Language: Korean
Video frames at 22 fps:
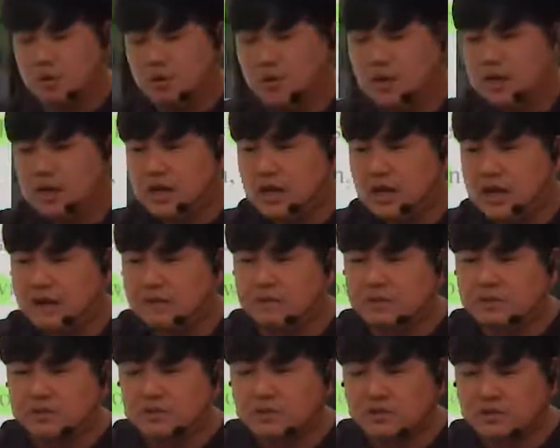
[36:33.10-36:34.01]

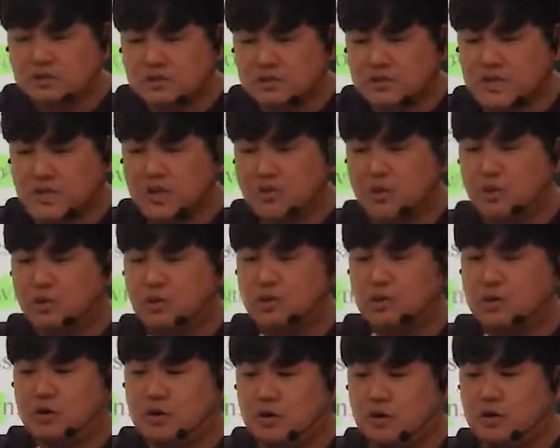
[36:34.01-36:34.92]
감정적
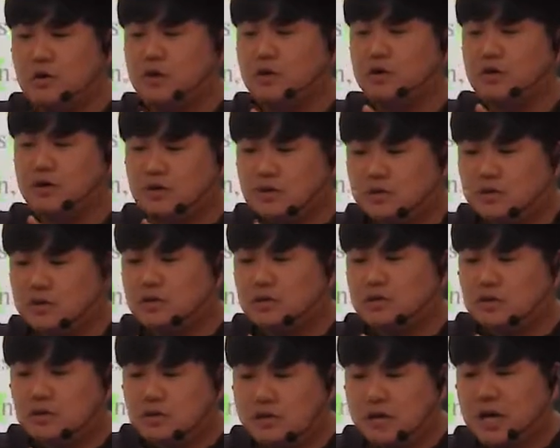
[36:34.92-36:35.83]
사고를
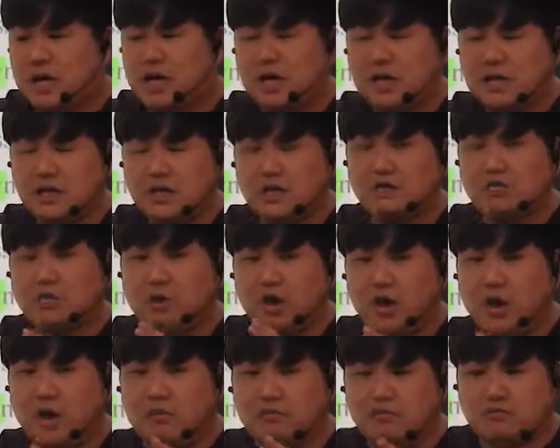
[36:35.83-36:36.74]
하는
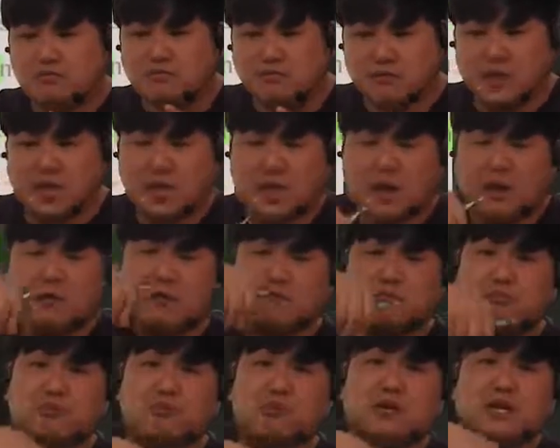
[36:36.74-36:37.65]
뇌 부분에
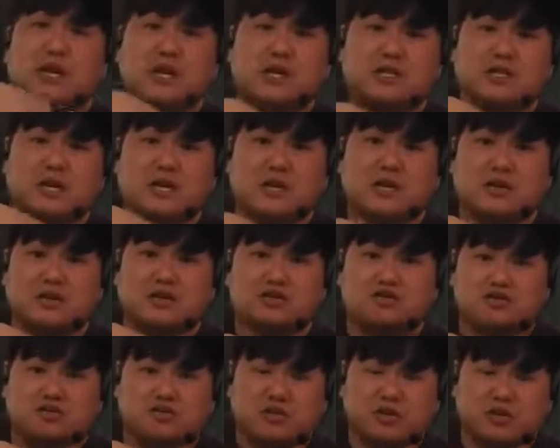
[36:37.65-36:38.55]
뿌리를 잠깐
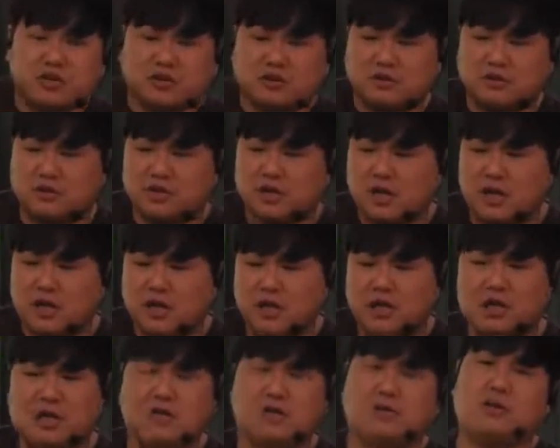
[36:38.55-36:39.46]
두고 있는 건데
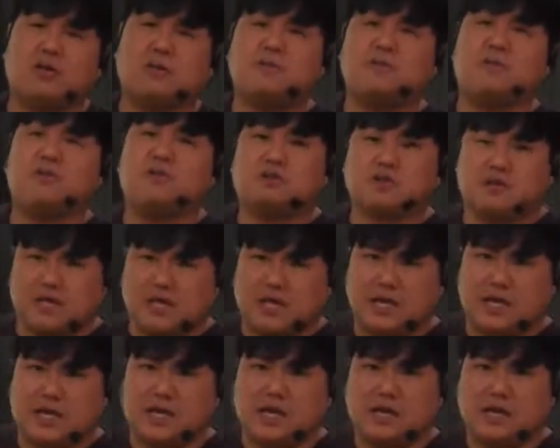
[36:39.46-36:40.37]
이건
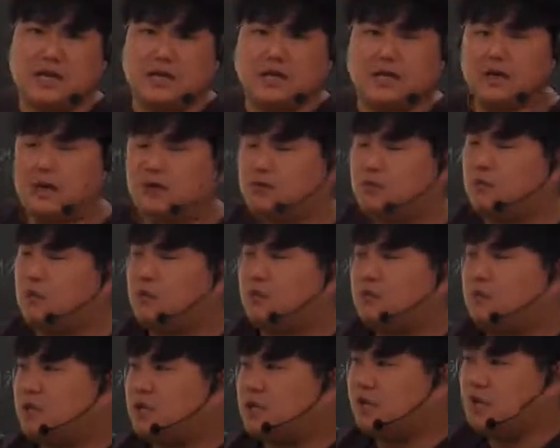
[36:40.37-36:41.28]
합리적이다 라고 보는
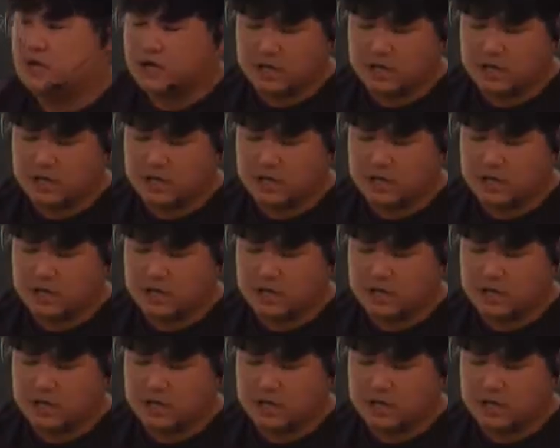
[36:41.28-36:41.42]
거니까